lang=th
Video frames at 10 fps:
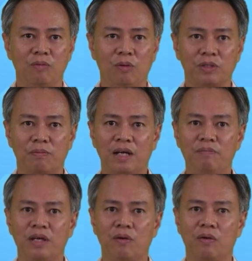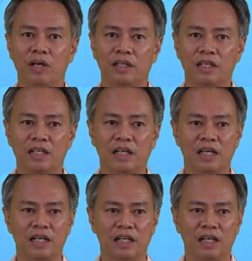ระบบสมาร์ทไมโครกริดดียั
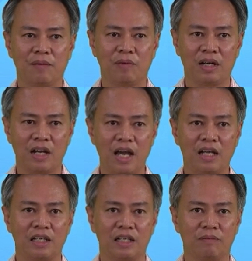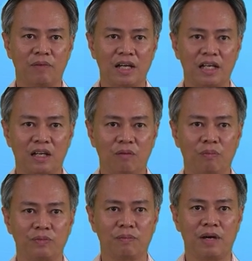งไงนะครับ อันแรกเนี่ยภายในระ
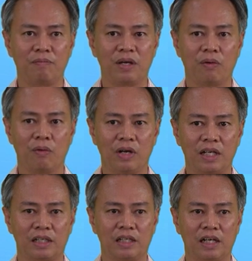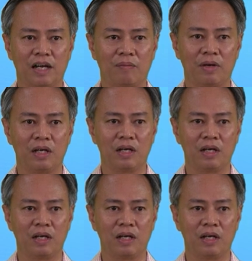บบสมาร์ทไมโครกริดนะครับ